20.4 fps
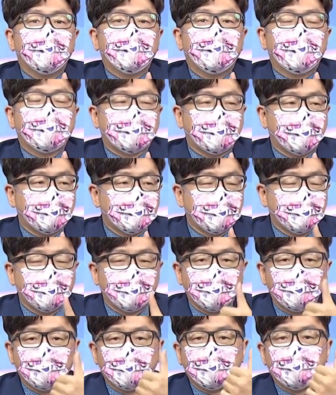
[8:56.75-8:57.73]
它想要成
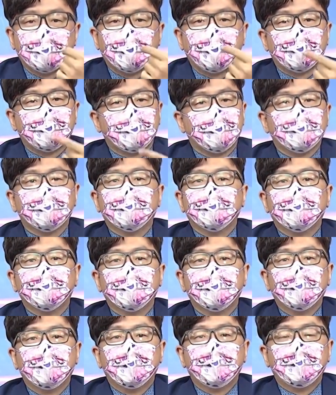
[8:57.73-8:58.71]
为元太第二，
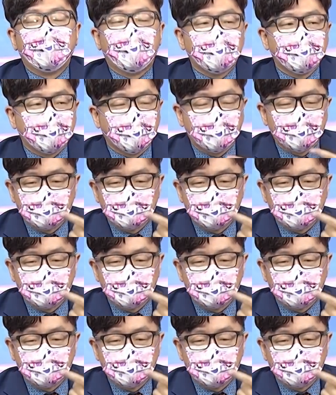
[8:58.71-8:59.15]
它想